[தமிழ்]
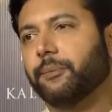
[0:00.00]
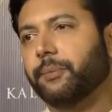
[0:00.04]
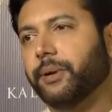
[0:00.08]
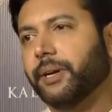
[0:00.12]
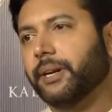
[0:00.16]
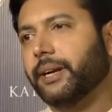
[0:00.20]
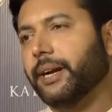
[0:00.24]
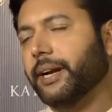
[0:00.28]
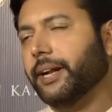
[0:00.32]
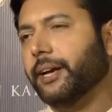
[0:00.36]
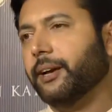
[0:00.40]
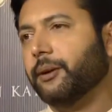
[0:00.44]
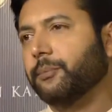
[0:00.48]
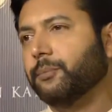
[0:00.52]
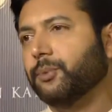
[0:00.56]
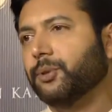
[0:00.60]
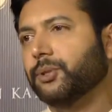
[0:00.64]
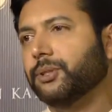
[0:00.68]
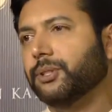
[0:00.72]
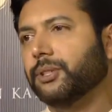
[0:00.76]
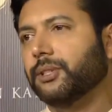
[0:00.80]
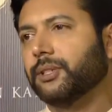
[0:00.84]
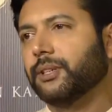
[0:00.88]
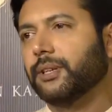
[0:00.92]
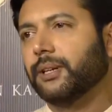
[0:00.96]
அப்படின்னு நினைக்கும்
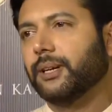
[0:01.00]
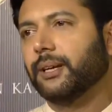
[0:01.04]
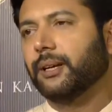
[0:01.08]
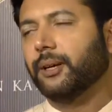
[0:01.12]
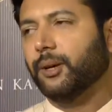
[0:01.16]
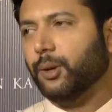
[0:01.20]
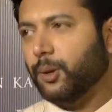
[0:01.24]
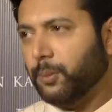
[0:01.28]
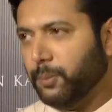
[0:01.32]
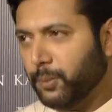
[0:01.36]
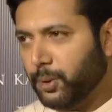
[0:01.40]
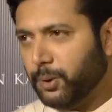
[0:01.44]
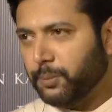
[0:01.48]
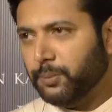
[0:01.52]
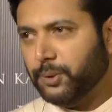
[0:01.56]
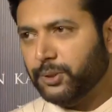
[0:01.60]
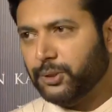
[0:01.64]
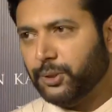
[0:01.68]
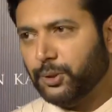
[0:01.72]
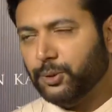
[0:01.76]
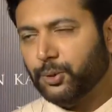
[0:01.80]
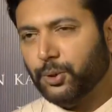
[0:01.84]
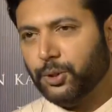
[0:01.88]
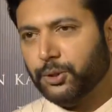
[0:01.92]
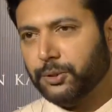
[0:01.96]
போது ரொம்ப ரொம்ப
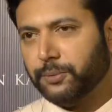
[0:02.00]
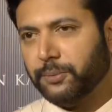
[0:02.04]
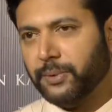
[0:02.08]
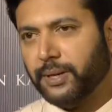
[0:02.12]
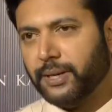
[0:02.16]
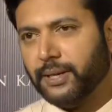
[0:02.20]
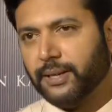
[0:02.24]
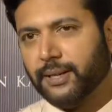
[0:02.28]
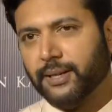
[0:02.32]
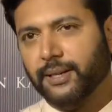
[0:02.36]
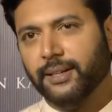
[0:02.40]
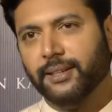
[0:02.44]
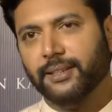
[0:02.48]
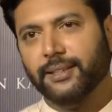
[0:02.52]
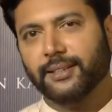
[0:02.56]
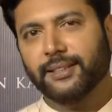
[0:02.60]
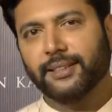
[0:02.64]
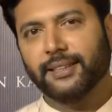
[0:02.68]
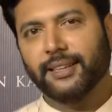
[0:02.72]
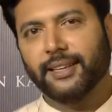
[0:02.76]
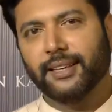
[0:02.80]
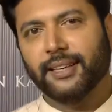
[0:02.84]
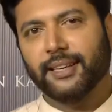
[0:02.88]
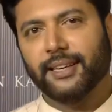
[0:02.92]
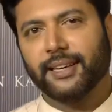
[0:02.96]
சந்தோஷமாக
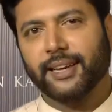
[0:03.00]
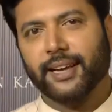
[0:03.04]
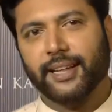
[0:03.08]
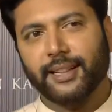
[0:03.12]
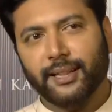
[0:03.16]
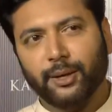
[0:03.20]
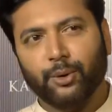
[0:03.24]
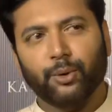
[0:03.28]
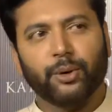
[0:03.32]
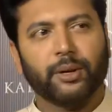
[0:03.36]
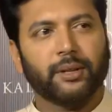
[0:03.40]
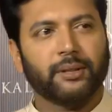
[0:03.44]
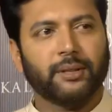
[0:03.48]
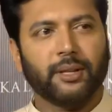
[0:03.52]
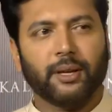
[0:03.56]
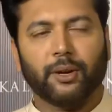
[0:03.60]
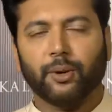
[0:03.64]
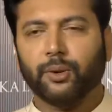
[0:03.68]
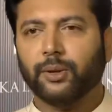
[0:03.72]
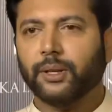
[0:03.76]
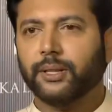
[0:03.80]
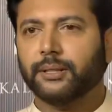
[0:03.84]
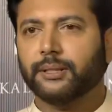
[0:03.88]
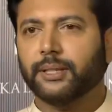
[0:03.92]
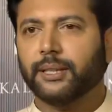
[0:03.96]
இருக்குது இந்த ஒரு
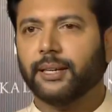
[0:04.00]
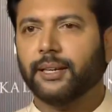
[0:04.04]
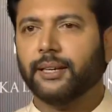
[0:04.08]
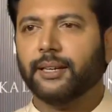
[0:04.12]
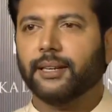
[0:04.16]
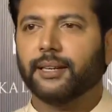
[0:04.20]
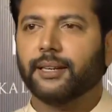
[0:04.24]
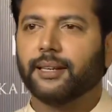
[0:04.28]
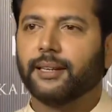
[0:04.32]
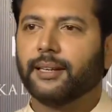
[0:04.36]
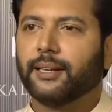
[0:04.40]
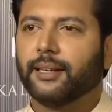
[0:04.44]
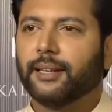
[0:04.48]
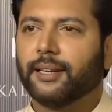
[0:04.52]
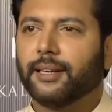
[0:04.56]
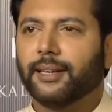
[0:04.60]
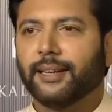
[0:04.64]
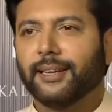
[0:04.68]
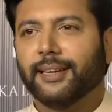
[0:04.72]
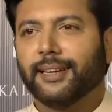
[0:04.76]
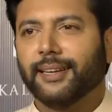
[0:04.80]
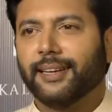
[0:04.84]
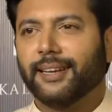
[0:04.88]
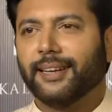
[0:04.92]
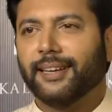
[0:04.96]
தருணத்தை
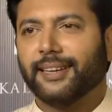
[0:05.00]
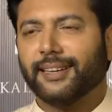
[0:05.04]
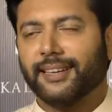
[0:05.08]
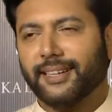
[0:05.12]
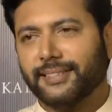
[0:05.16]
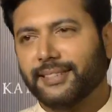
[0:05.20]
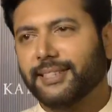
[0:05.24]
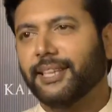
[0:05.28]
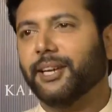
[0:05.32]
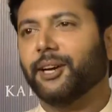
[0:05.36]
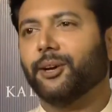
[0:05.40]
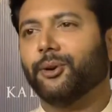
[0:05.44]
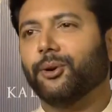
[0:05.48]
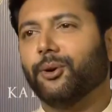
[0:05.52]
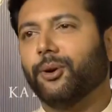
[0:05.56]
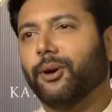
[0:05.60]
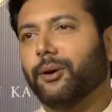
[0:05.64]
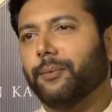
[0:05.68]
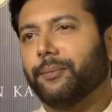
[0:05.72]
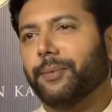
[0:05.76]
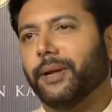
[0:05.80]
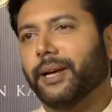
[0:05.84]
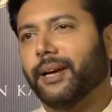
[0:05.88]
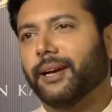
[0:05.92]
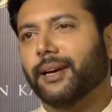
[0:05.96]
ரசிக்கணும்
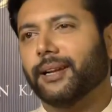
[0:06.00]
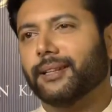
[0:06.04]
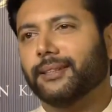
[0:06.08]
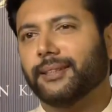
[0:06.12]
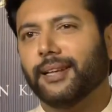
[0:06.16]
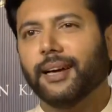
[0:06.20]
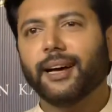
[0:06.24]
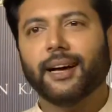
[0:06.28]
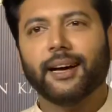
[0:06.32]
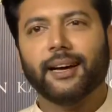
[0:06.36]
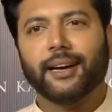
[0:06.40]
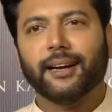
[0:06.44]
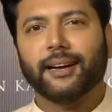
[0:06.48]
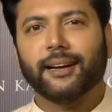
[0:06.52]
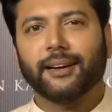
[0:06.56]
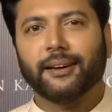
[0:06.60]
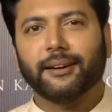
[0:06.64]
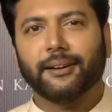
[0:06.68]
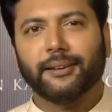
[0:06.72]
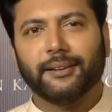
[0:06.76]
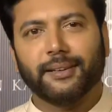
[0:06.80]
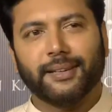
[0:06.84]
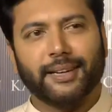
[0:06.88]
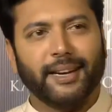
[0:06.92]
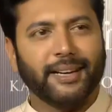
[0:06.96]
அப்படிங்கிறது தான்
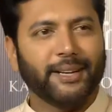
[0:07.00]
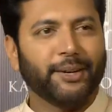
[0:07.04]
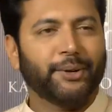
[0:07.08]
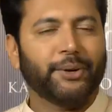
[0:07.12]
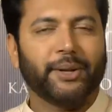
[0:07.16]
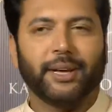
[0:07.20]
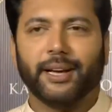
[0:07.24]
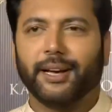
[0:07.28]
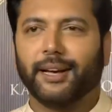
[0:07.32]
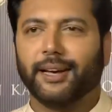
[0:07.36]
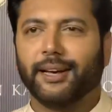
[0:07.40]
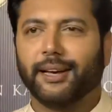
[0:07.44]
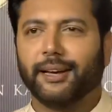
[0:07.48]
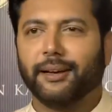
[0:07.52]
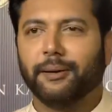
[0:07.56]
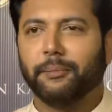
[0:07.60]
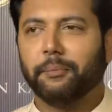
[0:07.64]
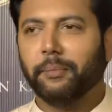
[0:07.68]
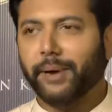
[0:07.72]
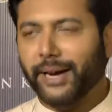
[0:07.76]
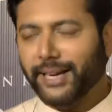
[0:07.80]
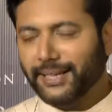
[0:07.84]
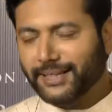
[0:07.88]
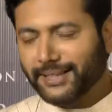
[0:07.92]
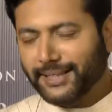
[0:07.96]
என்னுடைய
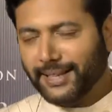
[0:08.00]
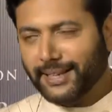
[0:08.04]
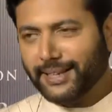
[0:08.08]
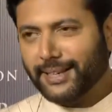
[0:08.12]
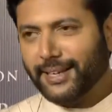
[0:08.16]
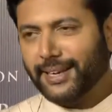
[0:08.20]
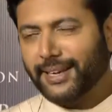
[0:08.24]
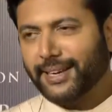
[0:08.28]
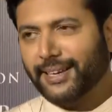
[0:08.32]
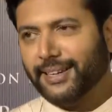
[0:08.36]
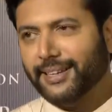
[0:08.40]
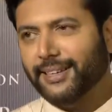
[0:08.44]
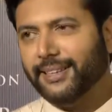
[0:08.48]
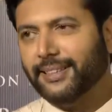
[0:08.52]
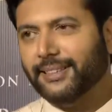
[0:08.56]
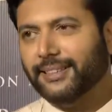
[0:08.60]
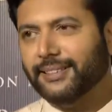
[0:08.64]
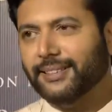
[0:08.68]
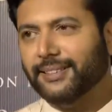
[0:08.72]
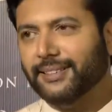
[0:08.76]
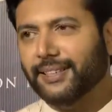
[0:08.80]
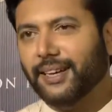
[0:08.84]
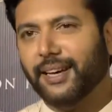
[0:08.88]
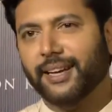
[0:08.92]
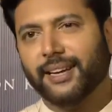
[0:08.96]
மைண்ட் செட்டாக இருக்குது
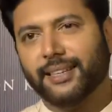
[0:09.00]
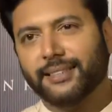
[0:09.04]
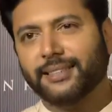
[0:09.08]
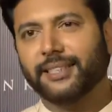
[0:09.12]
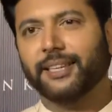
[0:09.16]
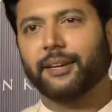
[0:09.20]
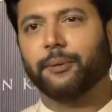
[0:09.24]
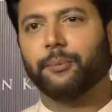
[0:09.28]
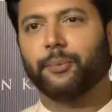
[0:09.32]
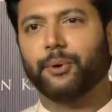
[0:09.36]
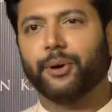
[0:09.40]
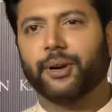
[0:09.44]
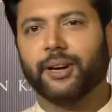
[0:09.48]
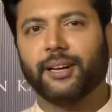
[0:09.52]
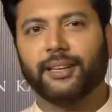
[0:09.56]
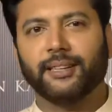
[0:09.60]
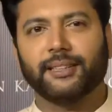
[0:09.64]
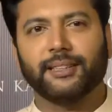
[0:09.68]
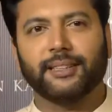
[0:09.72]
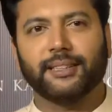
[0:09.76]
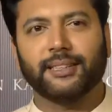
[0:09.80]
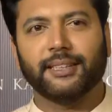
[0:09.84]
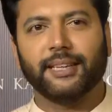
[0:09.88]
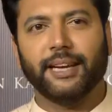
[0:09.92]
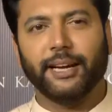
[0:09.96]
நான் ரசிக்க போகிறேன்
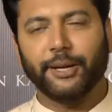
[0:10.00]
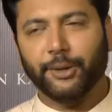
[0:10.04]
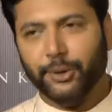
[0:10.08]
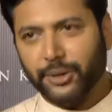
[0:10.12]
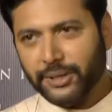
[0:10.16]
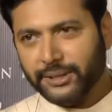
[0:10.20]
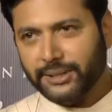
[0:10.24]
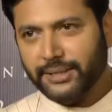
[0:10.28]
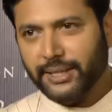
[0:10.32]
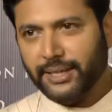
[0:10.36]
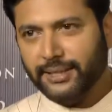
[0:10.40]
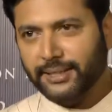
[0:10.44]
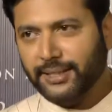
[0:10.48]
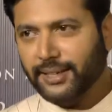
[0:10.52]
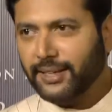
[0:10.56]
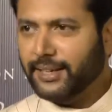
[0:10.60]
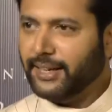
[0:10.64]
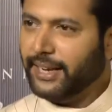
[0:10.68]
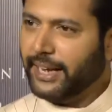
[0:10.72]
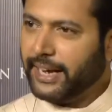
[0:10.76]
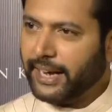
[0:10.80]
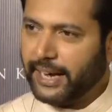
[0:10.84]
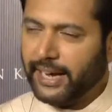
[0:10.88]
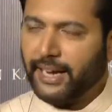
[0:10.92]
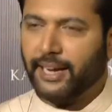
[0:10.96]
என்னோட சேர்ந்து
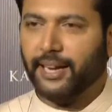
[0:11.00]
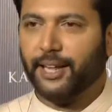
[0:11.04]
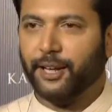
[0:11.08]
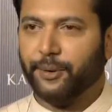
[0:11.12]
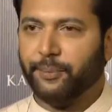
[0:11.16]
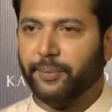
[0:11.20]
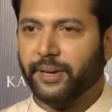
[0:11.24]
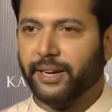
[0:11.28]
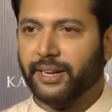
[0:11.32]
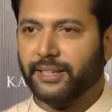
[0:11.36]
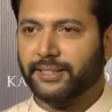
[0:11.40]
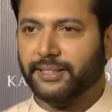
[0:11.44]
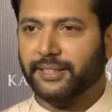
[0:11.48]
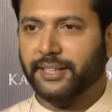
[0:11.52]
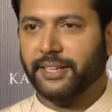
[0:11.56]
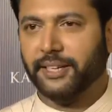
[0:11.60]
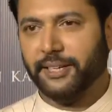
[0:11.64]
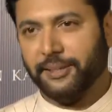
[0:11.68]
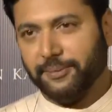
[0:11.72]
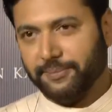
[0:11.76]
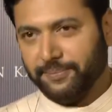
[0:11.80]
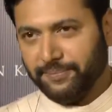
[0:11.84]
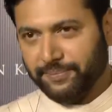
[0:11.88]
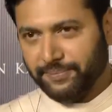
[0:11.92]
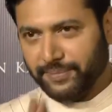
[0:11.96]
நீங்கள் எல்லாருமே ரசிங்க
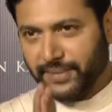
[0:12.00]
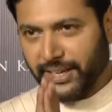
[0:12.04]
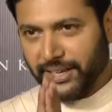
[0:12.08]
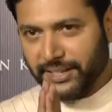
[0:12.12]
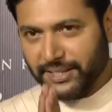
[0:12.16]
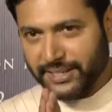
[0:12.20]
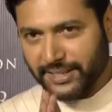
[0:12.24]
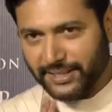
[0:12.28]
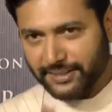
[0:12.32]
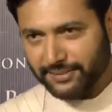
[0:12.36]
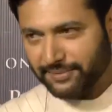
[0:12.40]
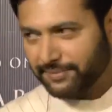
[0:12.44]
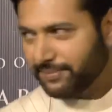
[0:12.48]
நன்றி